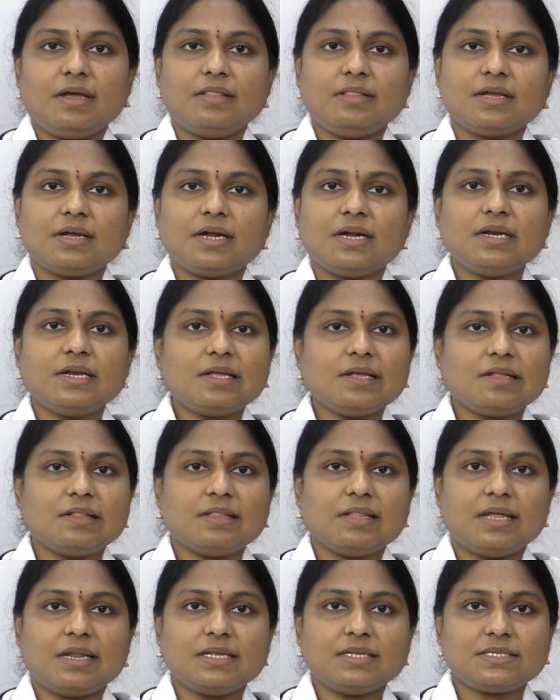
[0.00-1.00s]
ఎందుకంటే
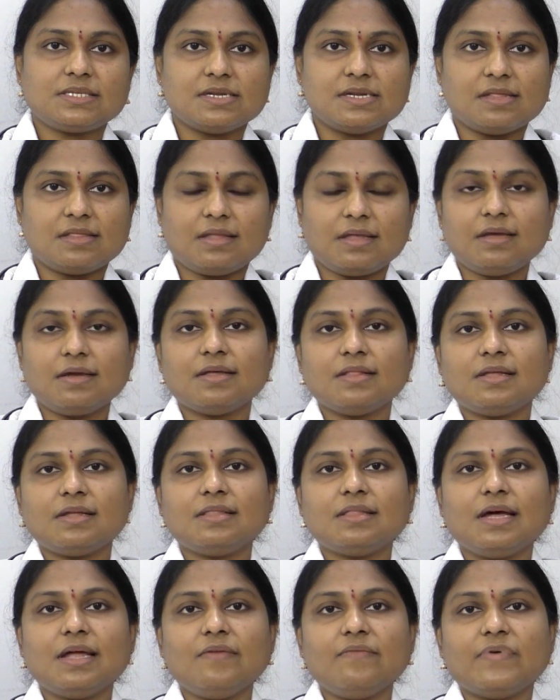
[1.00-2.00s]
దెర్ ఈస్ నథింగ్
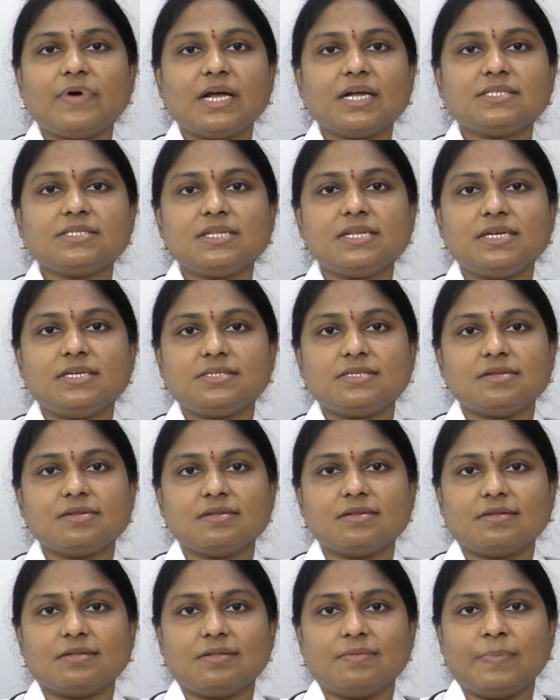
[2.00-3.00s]
అదర్ దాన్
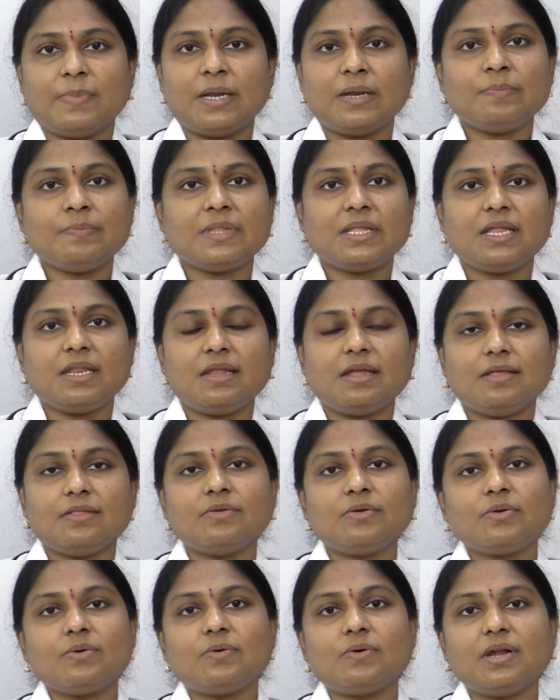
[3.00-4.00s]
వ్యాక్సినేషన్ మనం దీన్ని
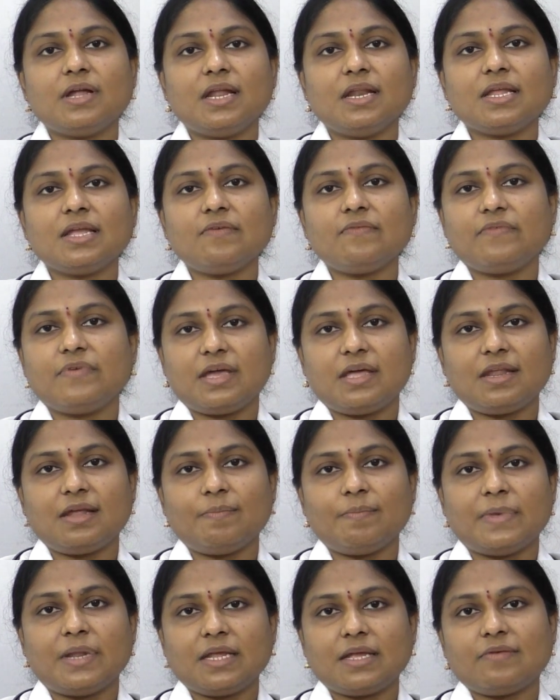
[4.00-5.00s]
ఎదుర్కోవడానికి
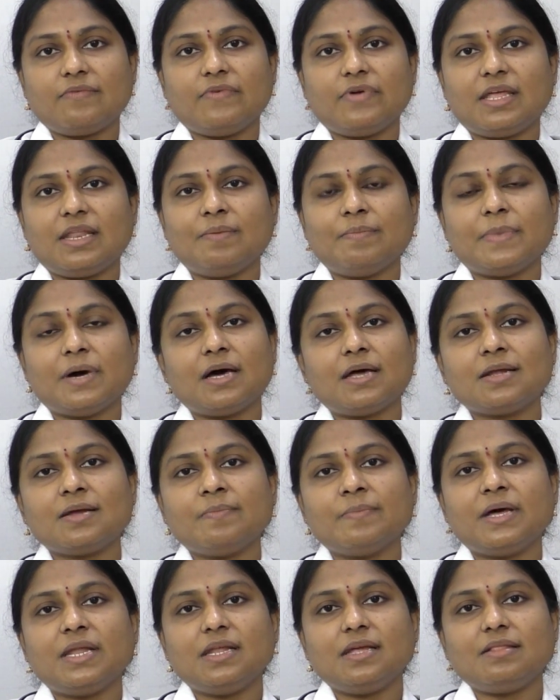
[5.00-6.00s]
వేరే మనకి వేరే
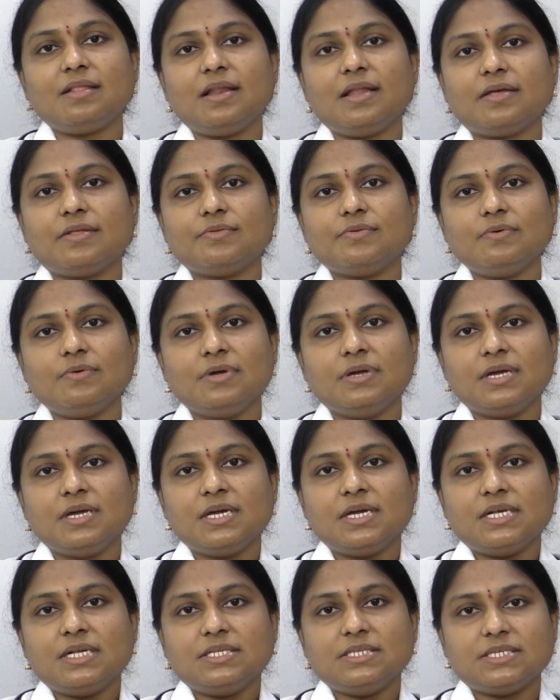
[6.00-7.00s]
మార్గం అనేది లేదు
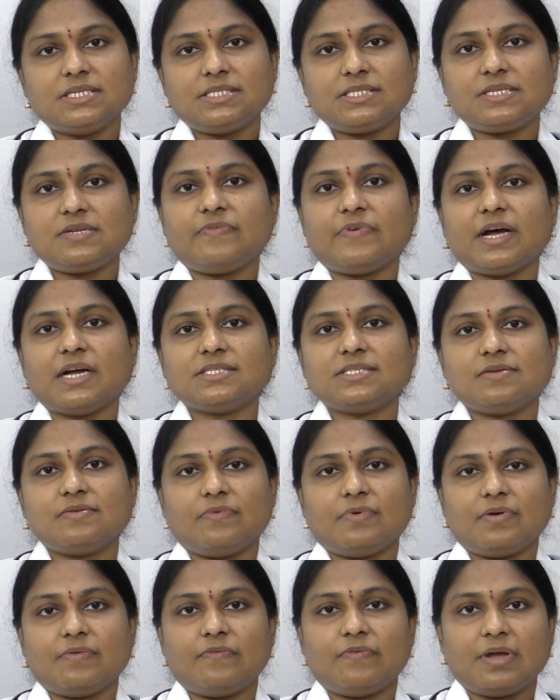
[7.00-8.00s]
జస్ట్
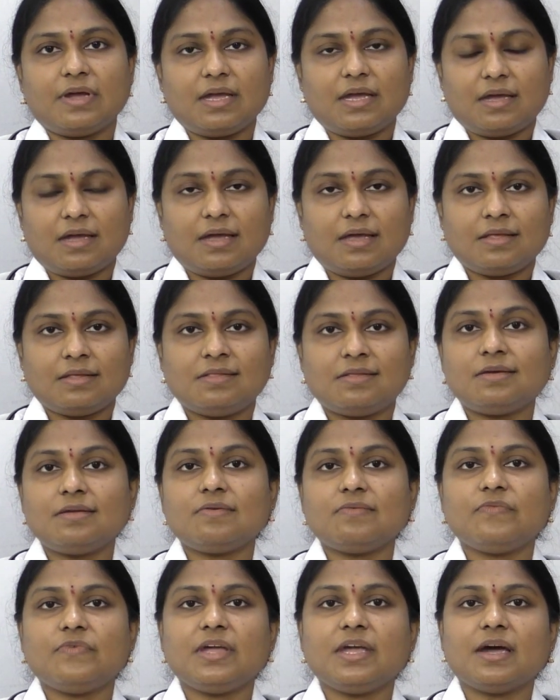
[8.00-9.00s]
వ్యాక్సిన్
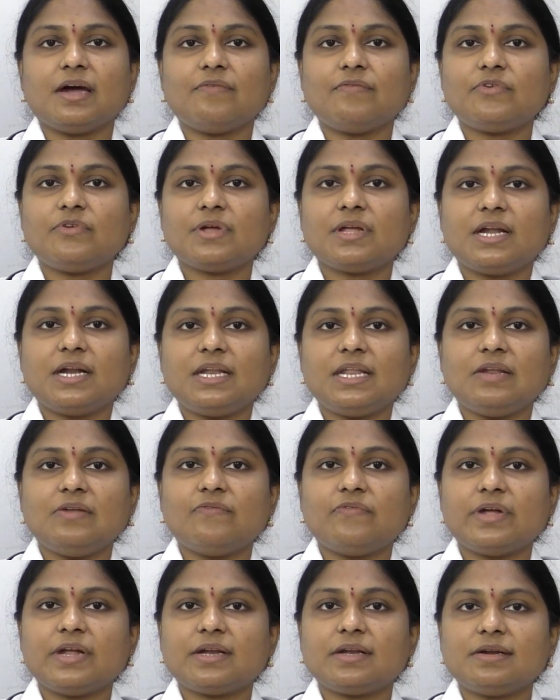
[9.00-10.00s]
ఎదర్ వీ హ్యావ్ టు గెట్
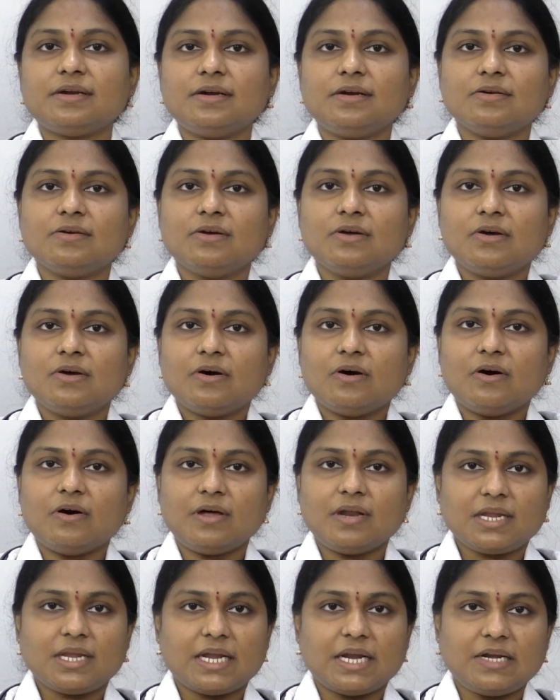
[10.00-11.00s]
ఇన్ఫెక్టెడ్
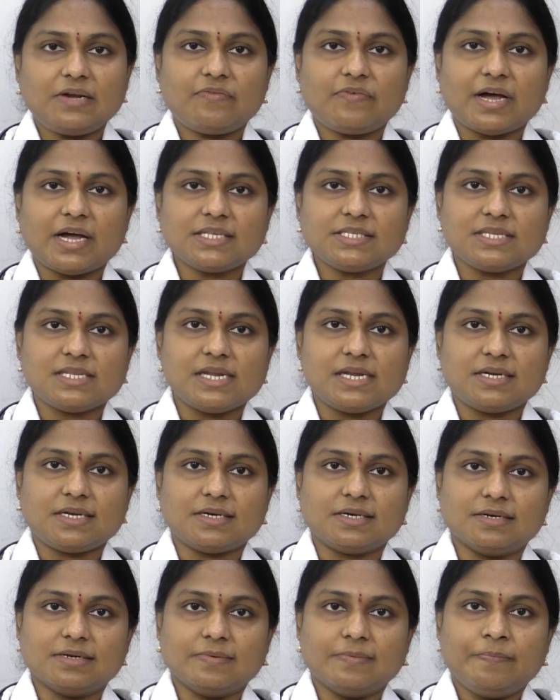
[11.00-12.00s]
ఆర్ గెట్
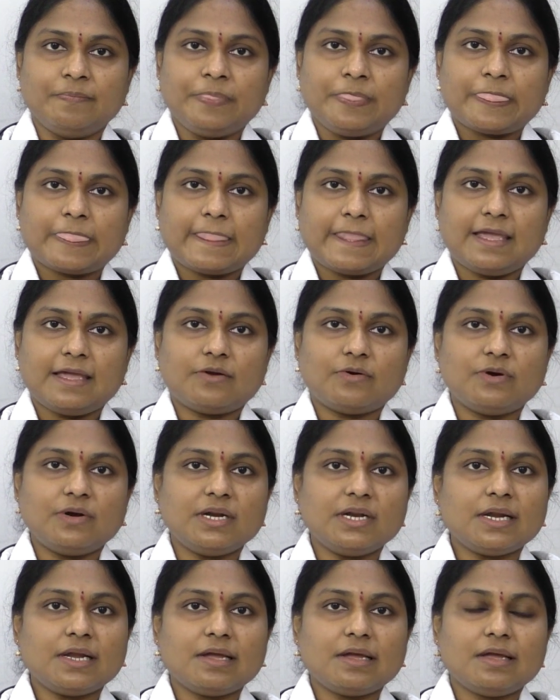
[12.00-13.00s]
వ్యాక్సినేటెడ్ ఈ
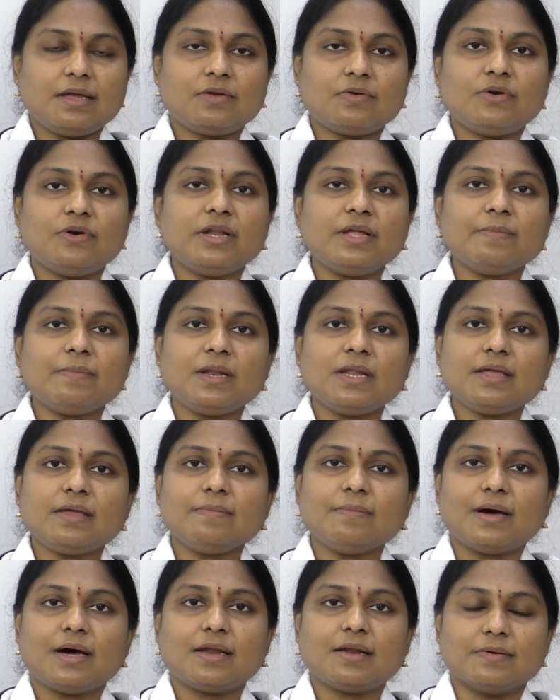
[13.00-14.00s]
రెండే ఈ రెండే
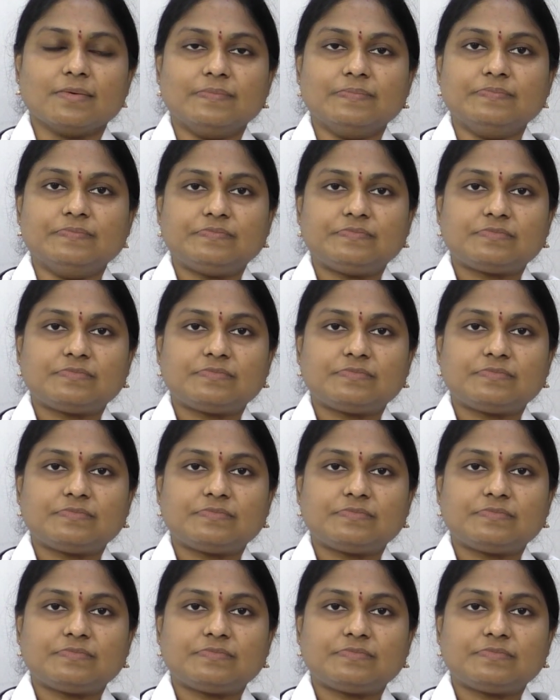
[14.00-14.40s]
మనకి మార్గం